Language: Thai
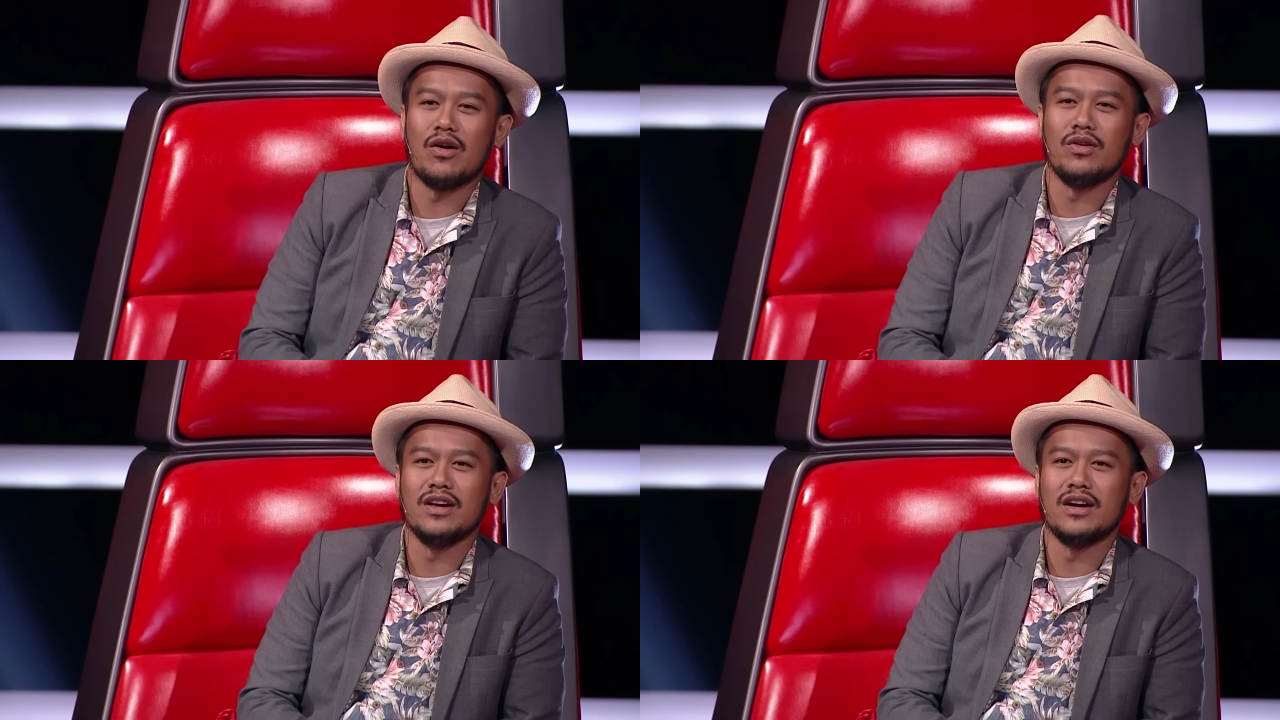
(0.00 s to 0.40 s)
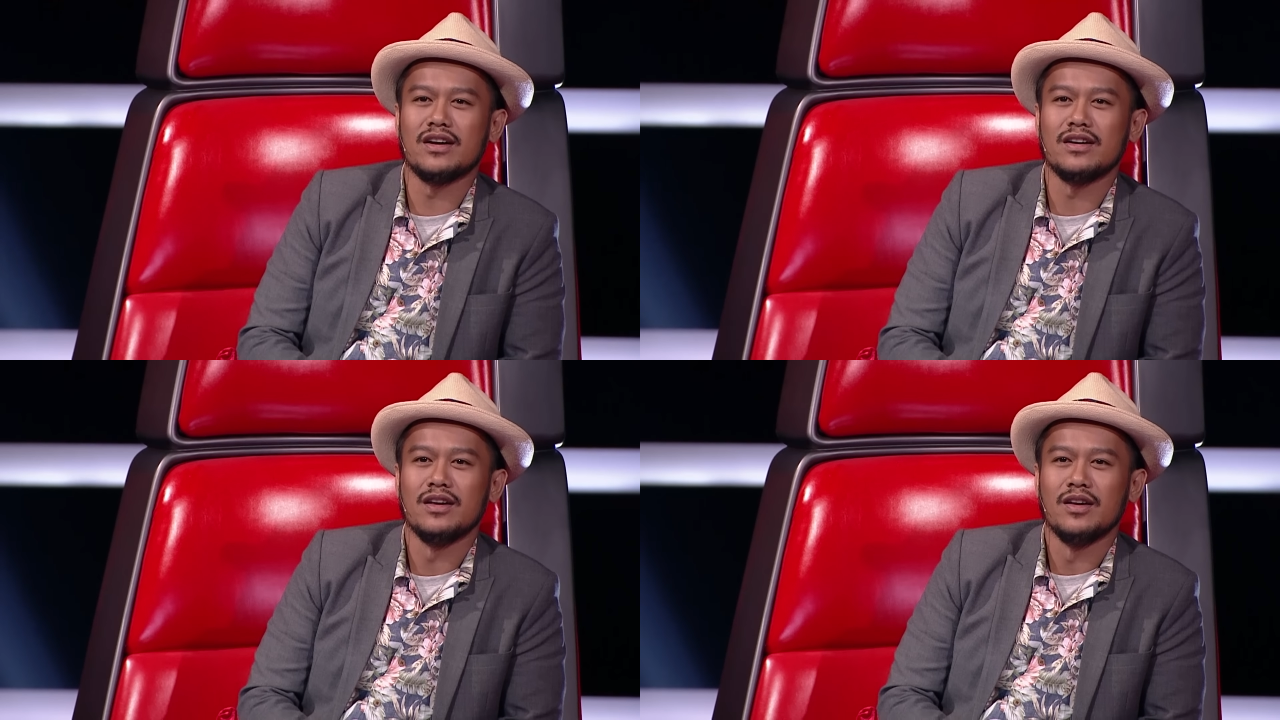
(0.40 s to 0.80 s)
เล่า
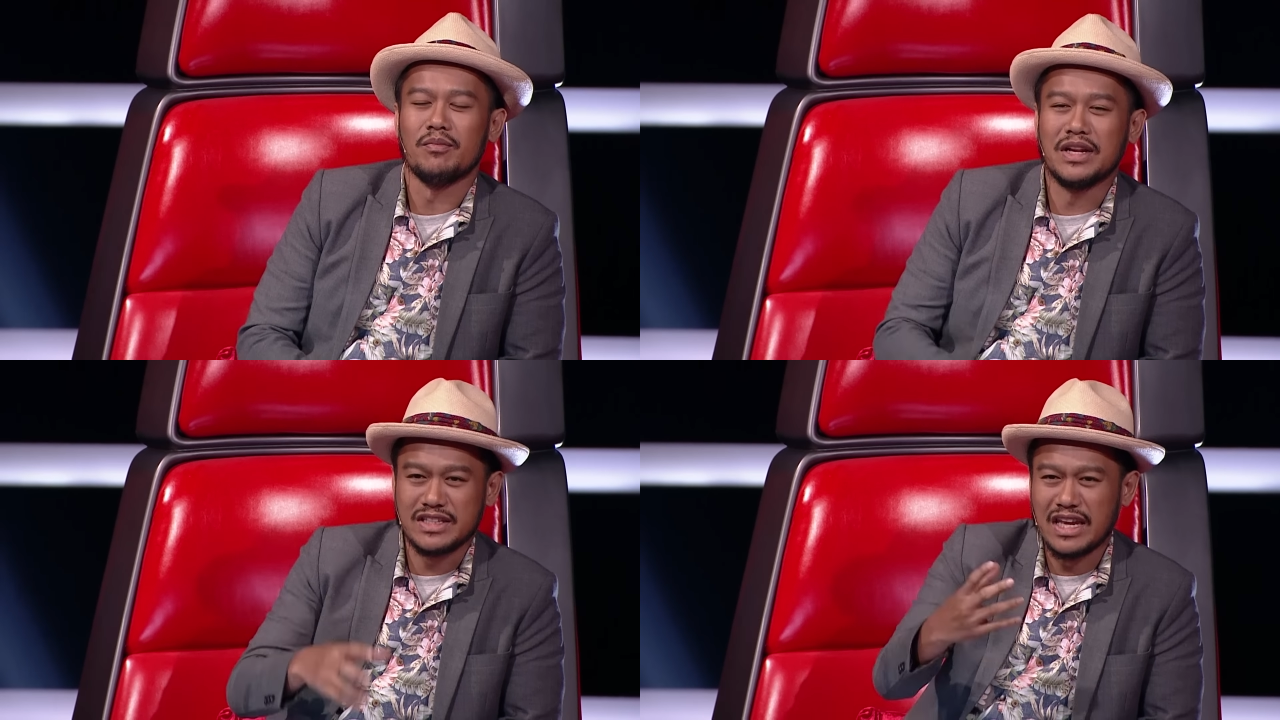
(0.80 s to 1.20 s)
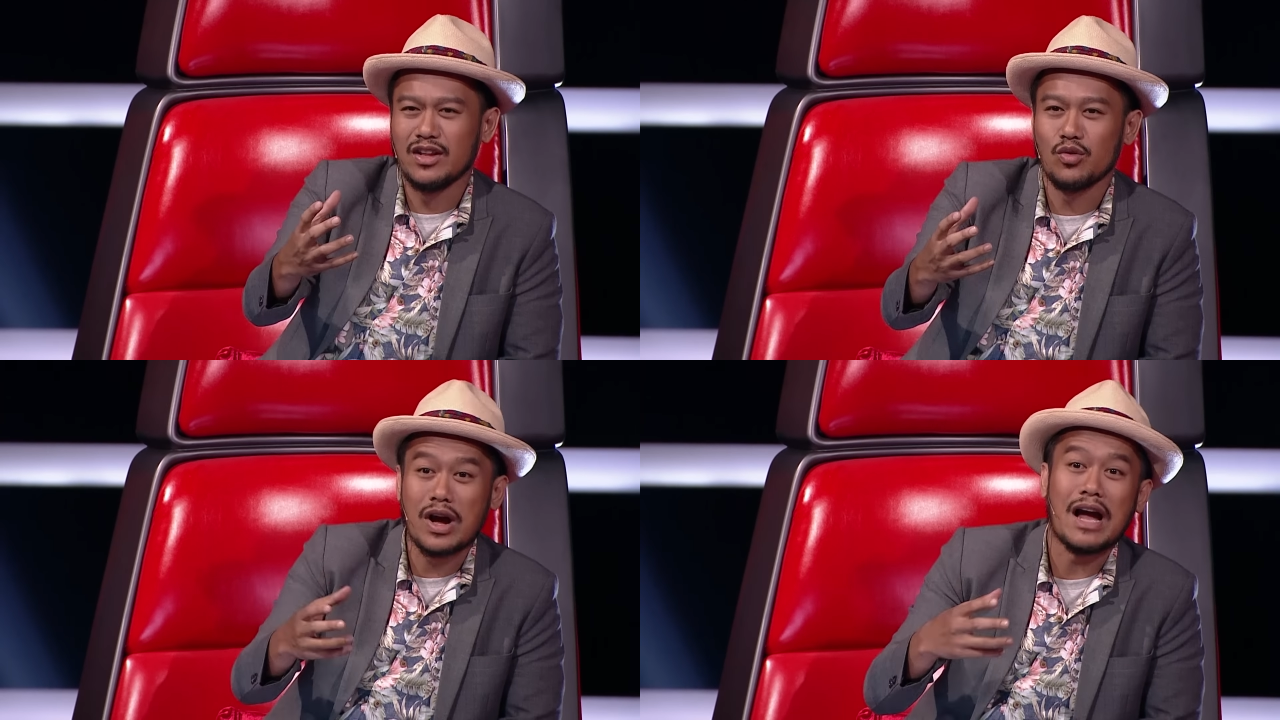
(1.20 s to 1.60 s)
เรื่องมันจ
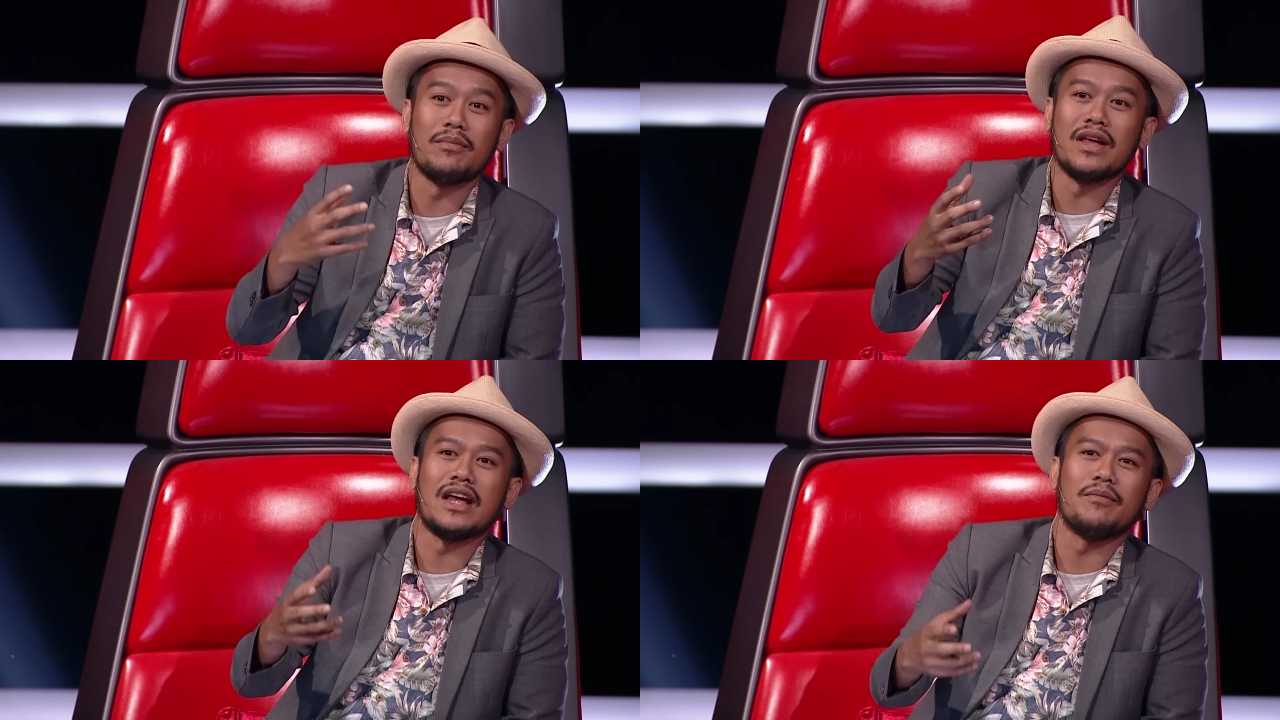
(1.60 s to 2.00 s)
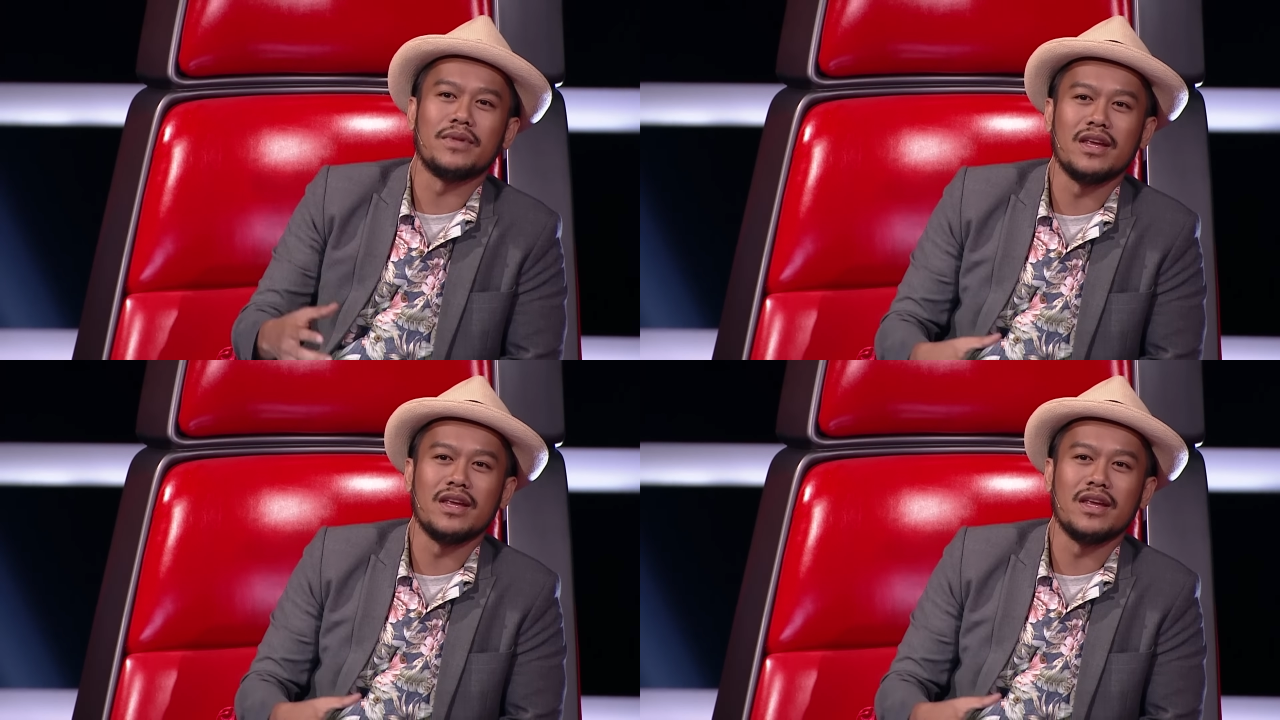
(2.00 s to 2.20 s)
ริงทุกคำเลยนะครับ